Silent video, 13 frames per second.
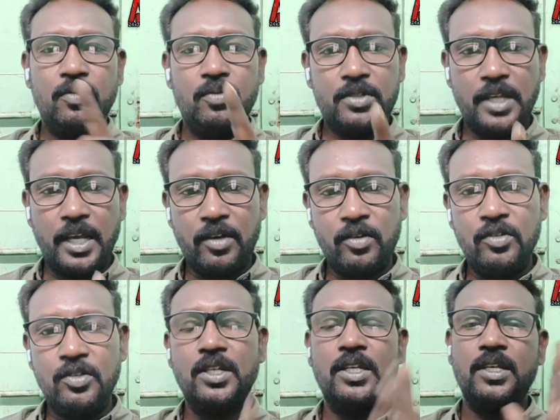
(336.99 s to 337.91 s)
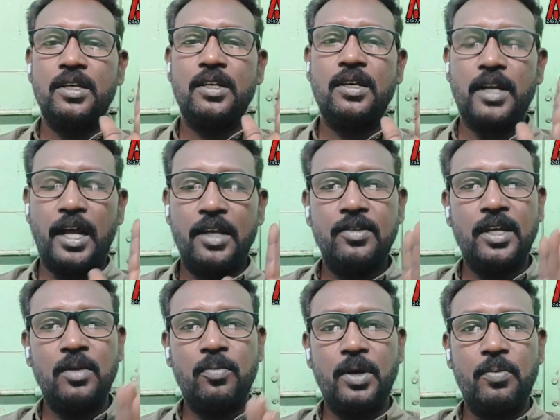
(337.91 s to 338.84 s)
విశాఖ నుంచి
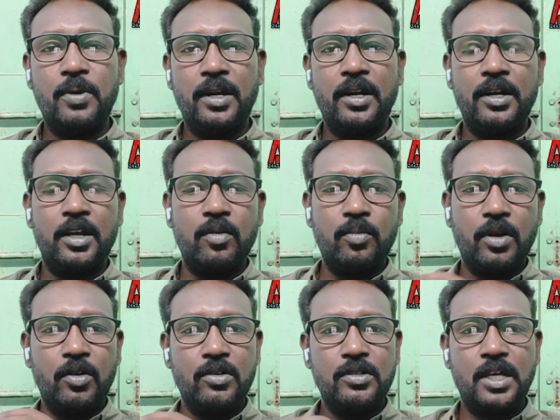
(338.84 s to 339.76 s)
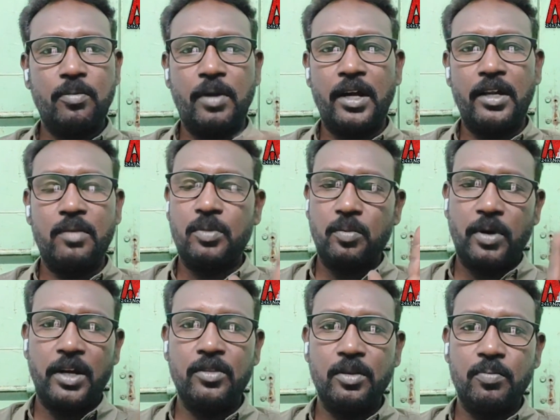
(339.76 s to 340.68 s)
రాజధాని పరిపాలన అన్నారు మరొకసారి మాట తప్పి
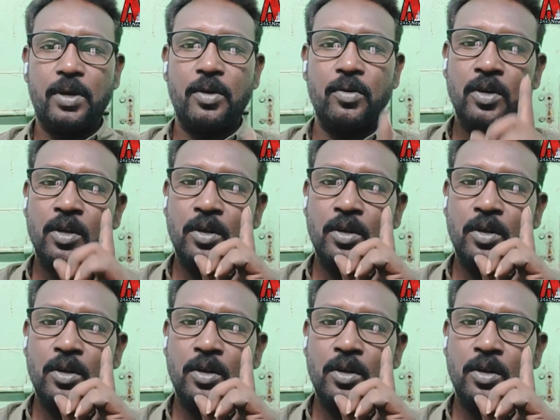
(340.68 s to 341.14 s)
మడం తిప్పారు